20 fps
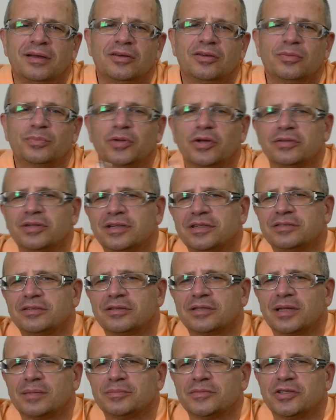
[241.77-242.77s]
Robione jest
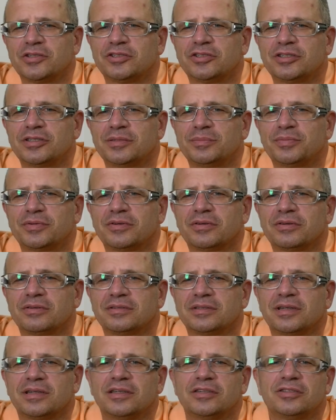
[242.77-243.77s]
to tam na
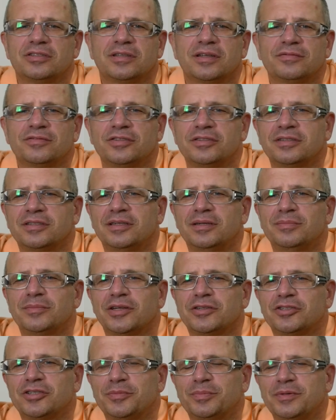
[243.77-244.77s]
szybko, zależy tam wszystkim
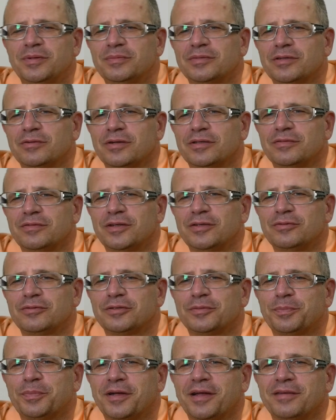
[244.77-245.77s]
na szybkim załatwieniu
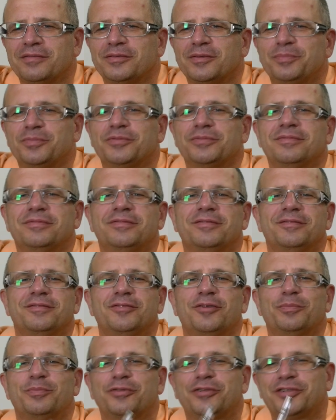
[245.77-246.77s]
sprawy,
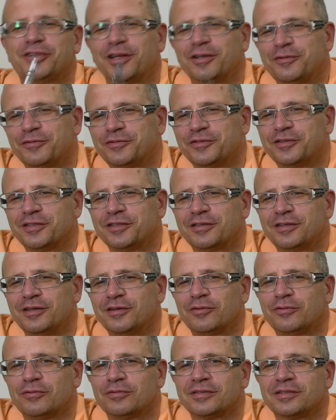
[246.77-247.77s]
dopuszczeniu
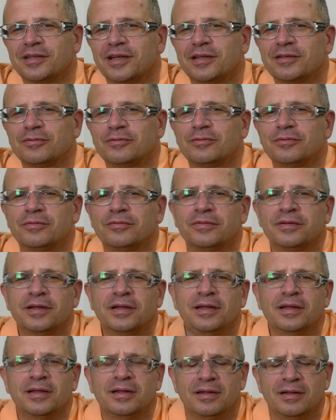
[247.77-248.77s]
wszystkich kursantów,
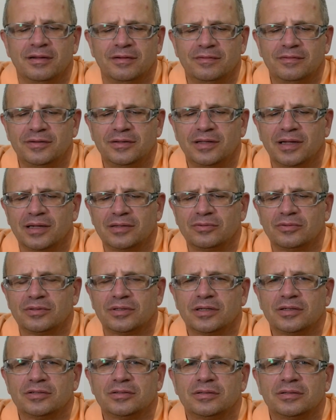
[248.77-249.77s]
wydaniu
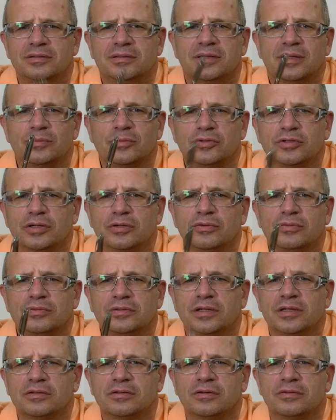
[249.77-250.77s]
temu, że
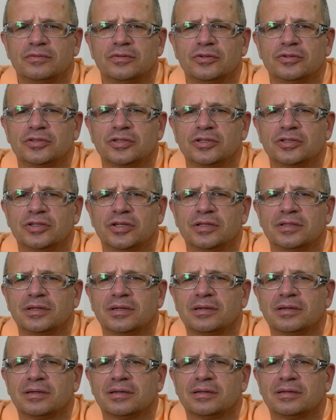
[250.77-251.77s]
kursantowi
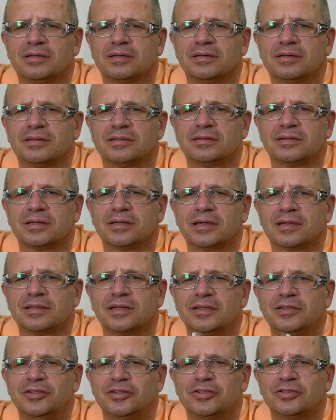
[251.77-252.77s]
orzeczenia za jak
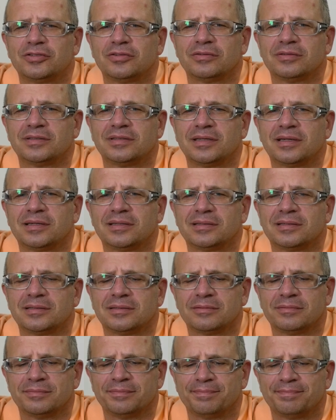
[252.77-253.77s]
najniższą cenę.
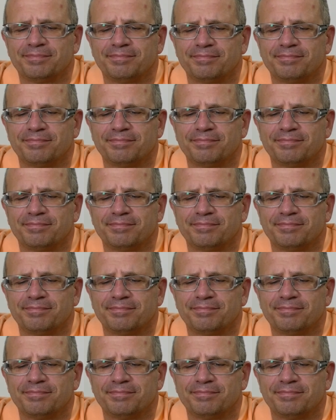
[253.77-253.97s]
No,